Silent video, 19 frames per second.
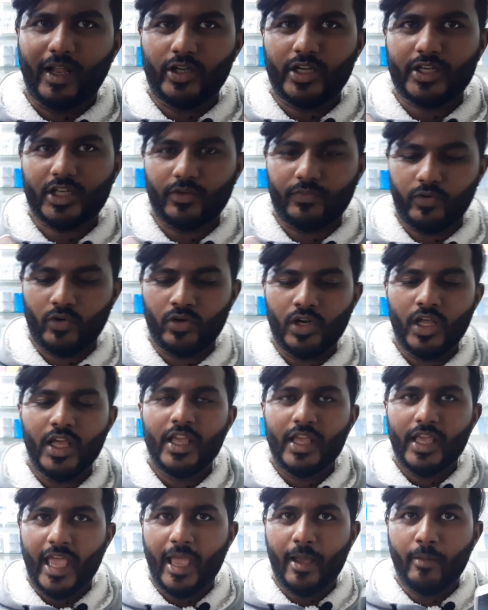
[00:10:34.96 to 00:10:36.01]
ভালো একটা ফোন
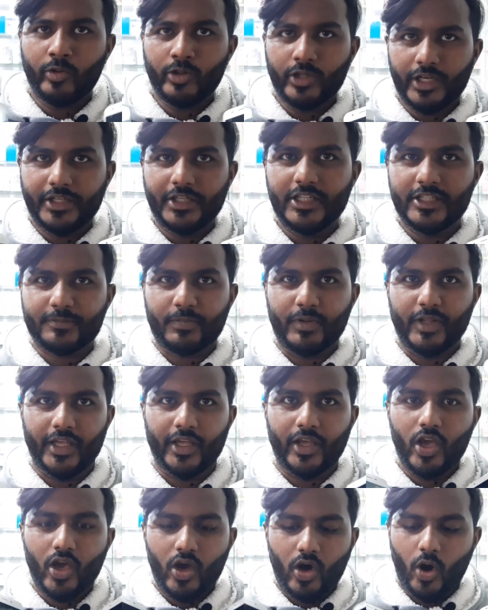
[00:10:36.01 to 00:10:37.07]
অ্যামুলেট ডিসপ্লে
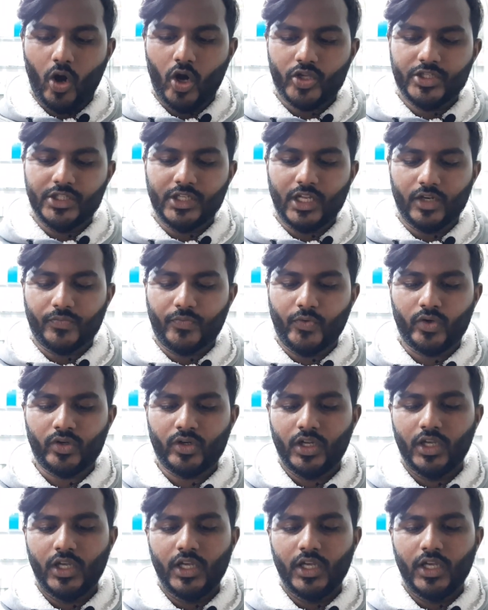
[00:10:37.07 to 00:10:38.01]
অরিজিনাল ফোন